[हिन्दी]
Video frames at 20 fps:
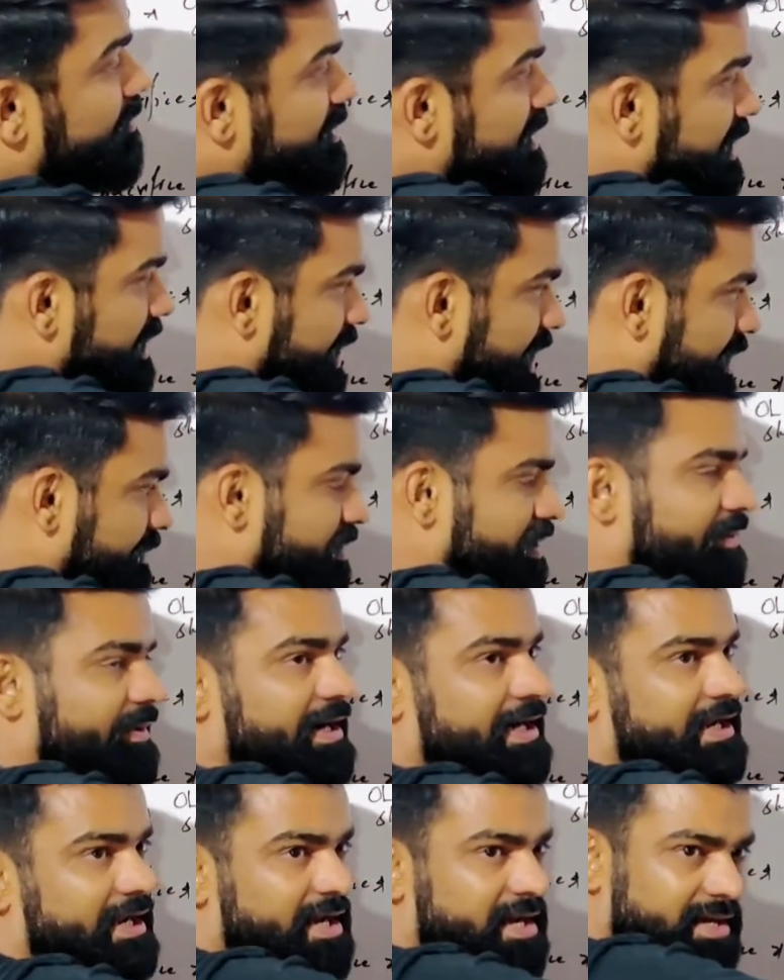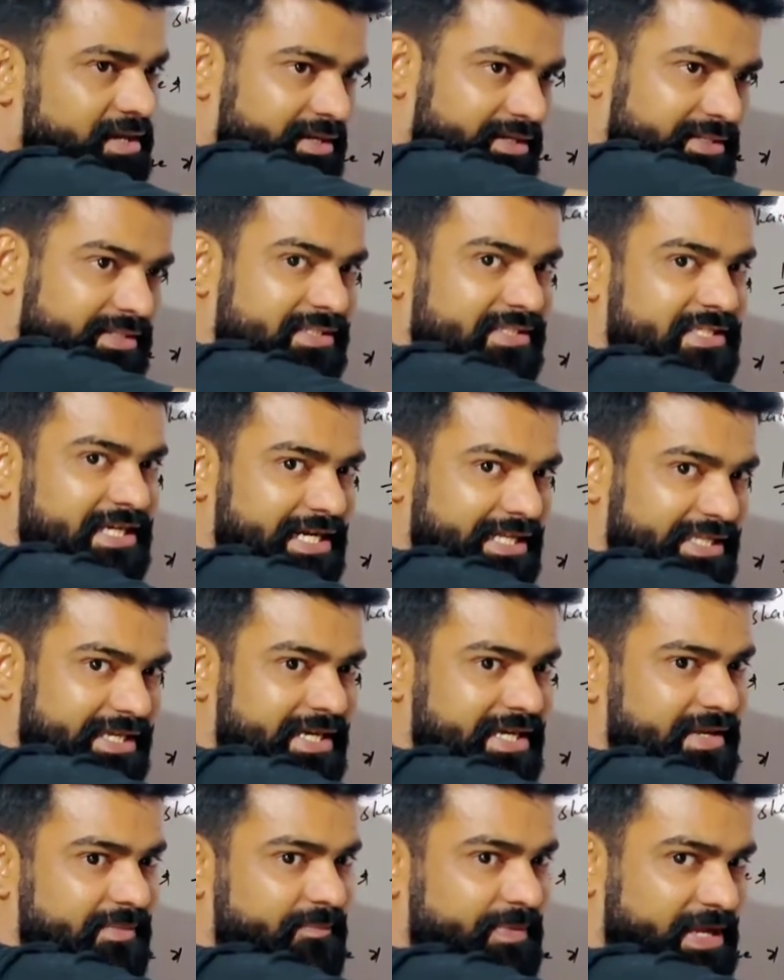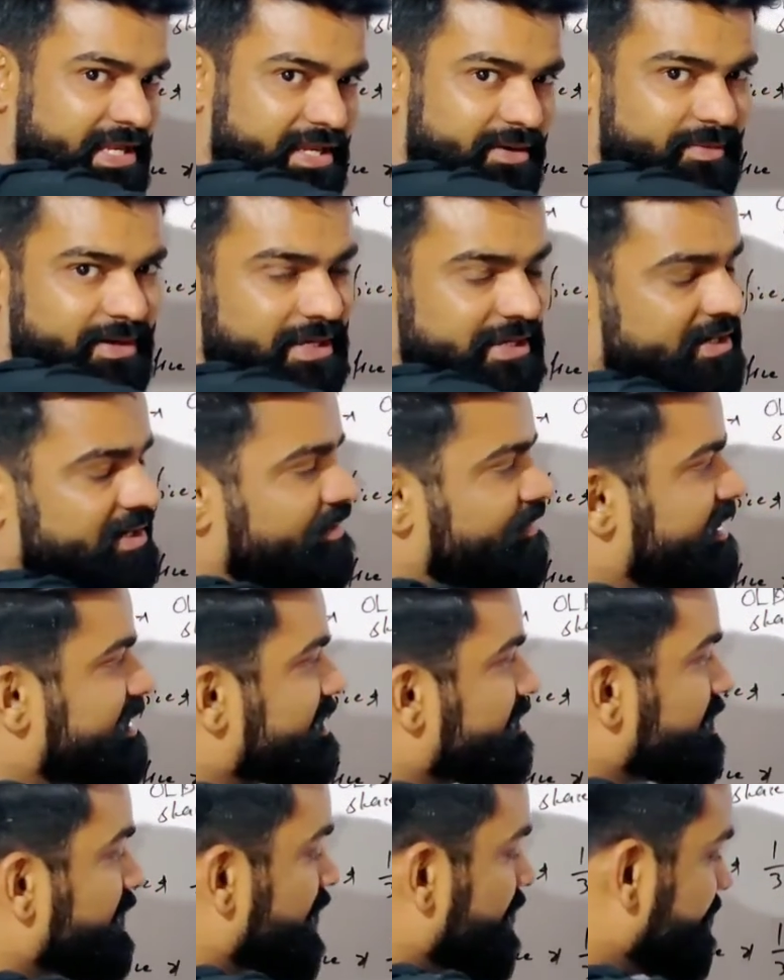हो कि अब अब हमारा ज़्यादा है पहले हमारा कम है इसका मतलब